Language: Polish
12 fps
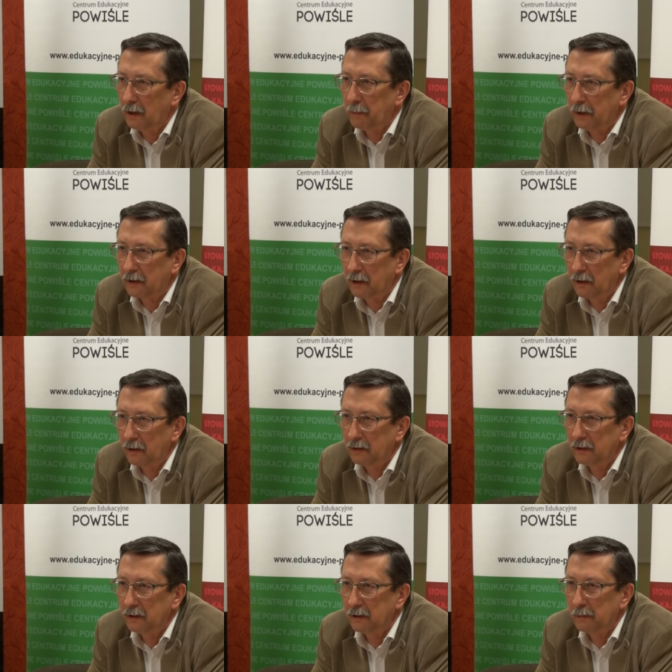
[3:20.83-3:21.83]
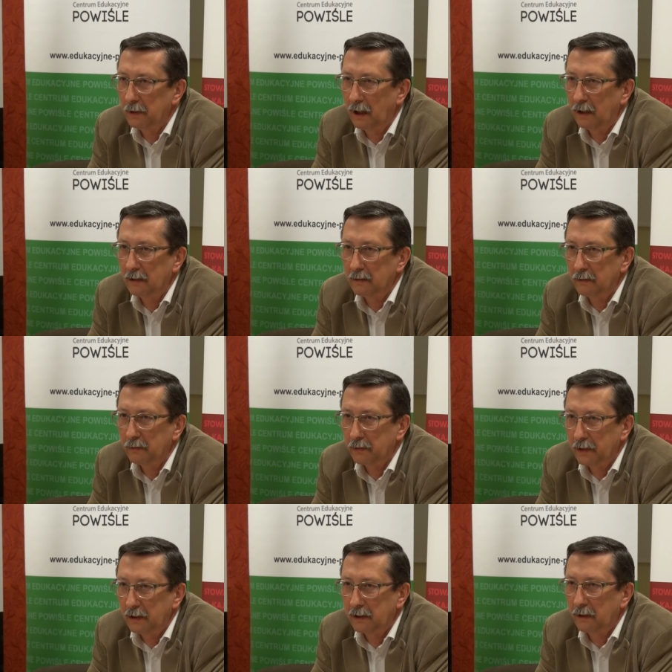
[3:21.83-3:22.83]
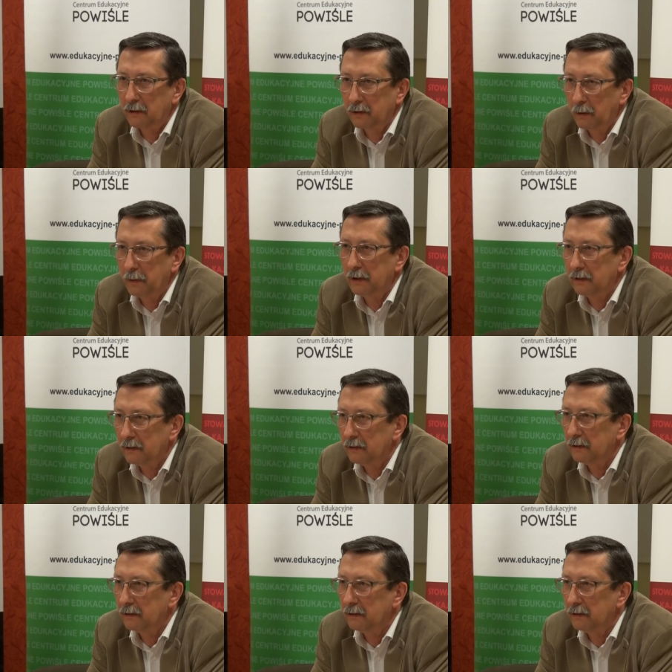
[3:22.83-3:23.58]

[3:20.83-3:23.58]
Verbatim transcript: na patriotyzm, na wszystko, co by